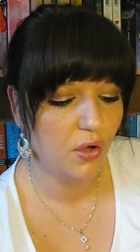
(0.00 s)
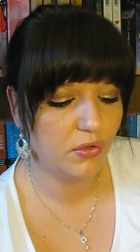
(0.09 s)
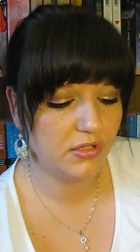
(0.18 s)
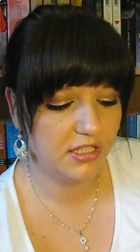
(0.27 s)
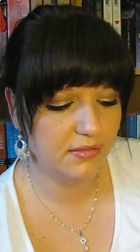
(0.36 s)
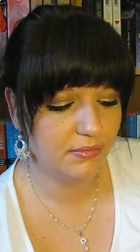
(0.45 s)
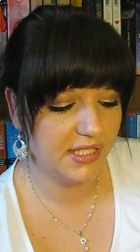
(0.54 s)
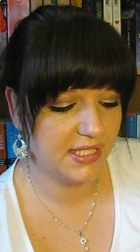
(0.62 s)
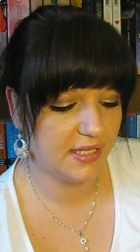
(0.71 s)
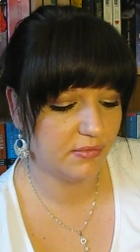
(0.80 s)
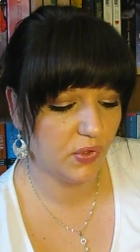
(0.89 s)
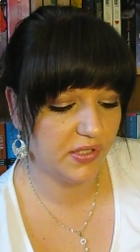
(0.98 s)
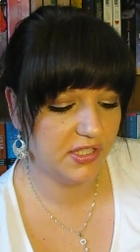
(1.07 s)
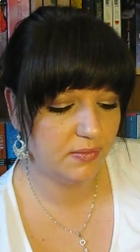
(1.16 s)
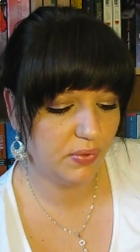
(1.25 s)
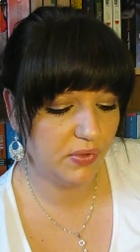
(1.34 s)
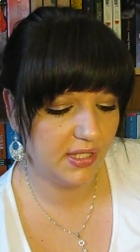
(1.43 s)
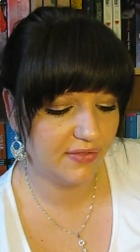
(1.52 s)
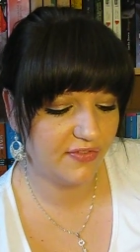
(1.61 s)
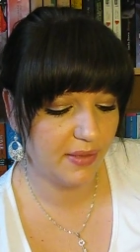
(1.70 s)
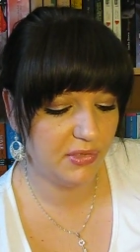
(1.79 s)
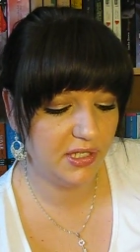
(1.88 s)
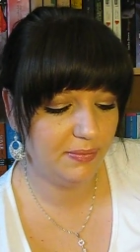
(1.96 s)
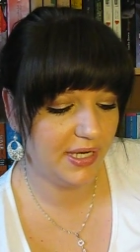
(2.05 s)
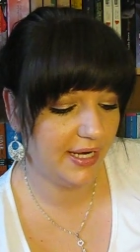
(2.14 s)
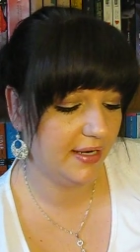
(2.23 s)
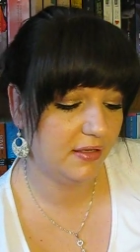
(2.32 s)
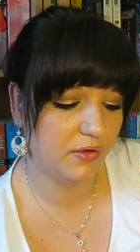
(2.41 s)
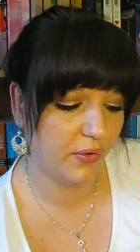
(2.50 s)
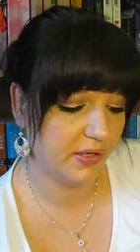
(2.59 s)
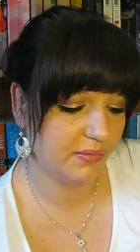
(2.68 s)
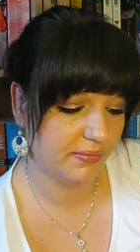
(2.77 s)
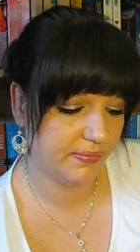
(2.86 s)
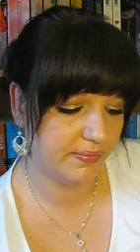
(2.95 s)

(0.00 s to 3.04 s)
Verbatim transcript: und ihn bei seinem neuesten Projekt Family Planning 9,